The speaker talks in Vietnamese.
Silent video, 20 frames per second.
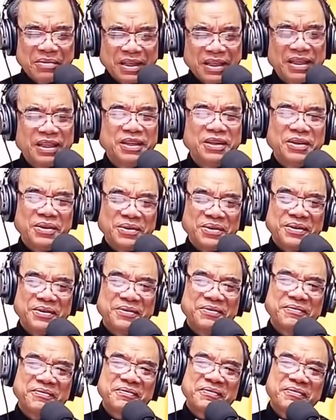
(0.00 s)
mà tin nổi
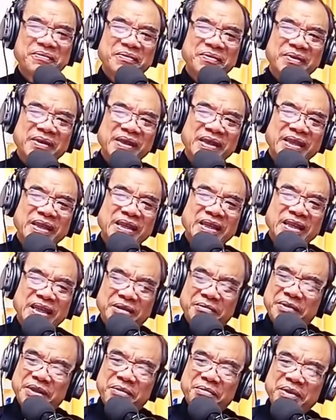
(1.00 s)

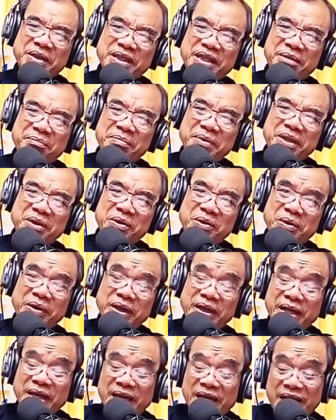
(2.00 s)
Làm sao mà chấp nhận nổi
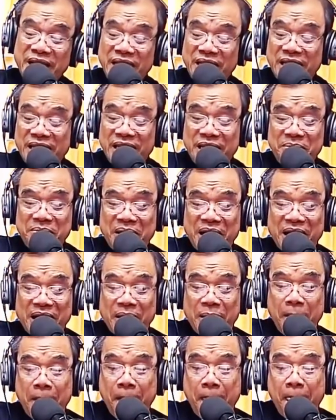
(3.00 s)
ấy thế mà
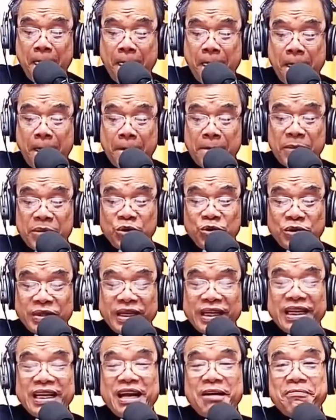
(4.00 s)

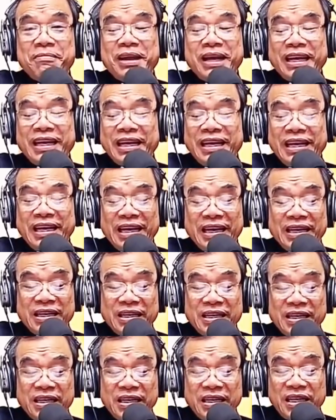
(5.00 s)
Giuse đáp lại ngay là
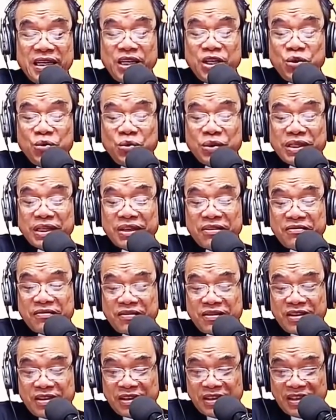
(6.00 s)
khi Giuse
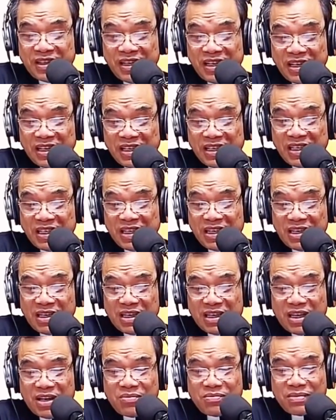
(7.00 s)
vừa tỉnh
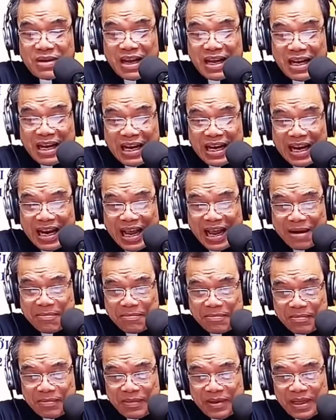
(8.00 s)
giấc, ông đã làm
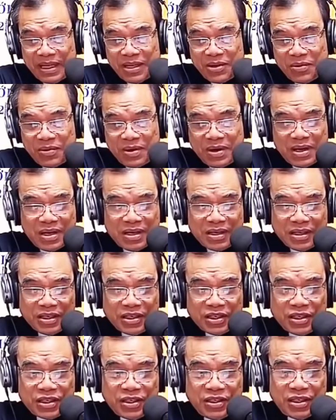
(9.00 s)
theo lời
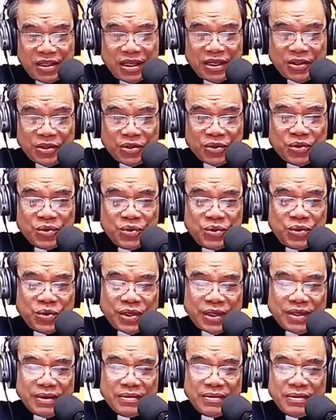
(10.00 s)
sứ thần Chúa
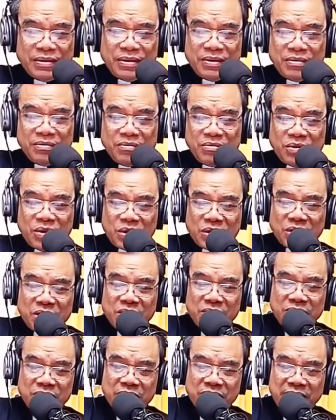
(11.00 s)
truyền. Một,
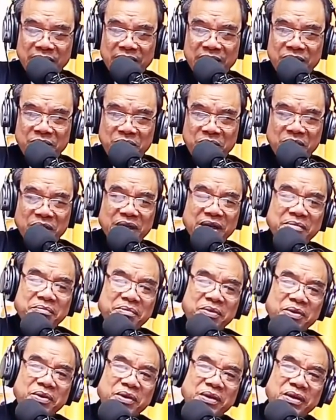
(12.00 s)
Matthew
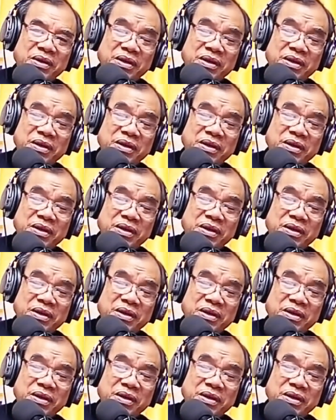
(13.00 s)
104.